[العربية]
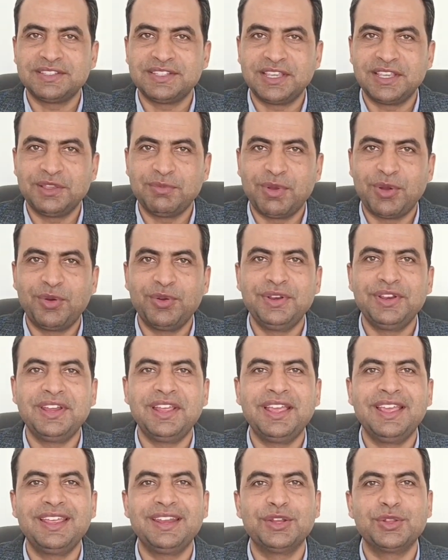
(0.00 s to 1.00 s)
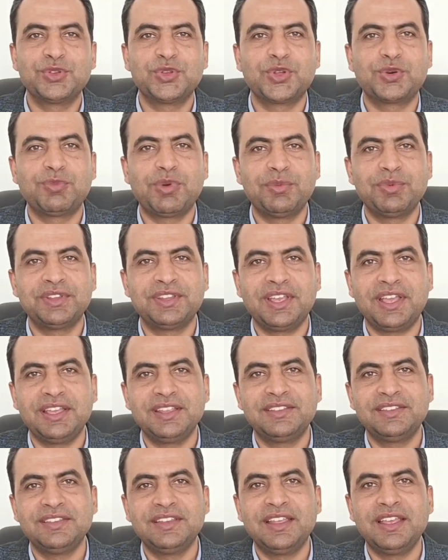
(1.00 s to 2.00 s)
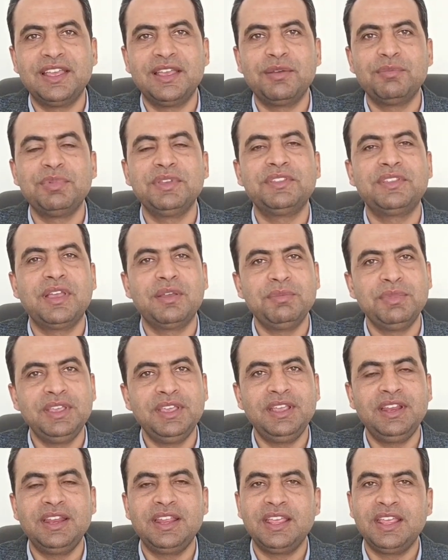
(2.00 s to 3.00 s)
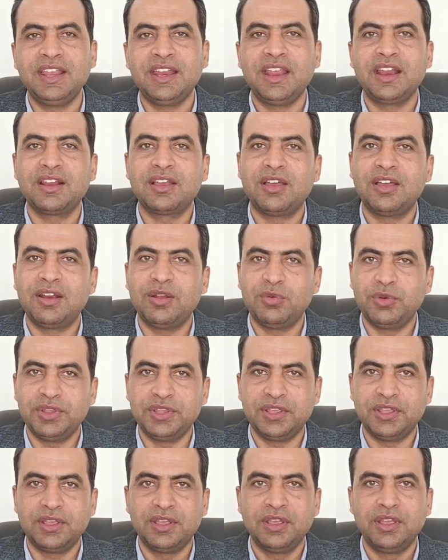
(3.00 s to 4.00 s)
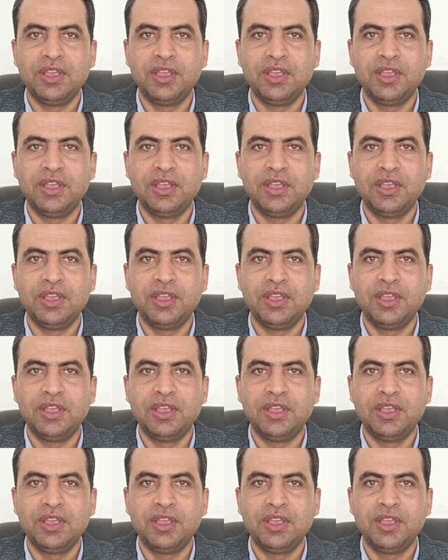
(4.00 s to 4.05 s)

زي ما قلنا ان التربه بتاعتنا بتميل الى القلويه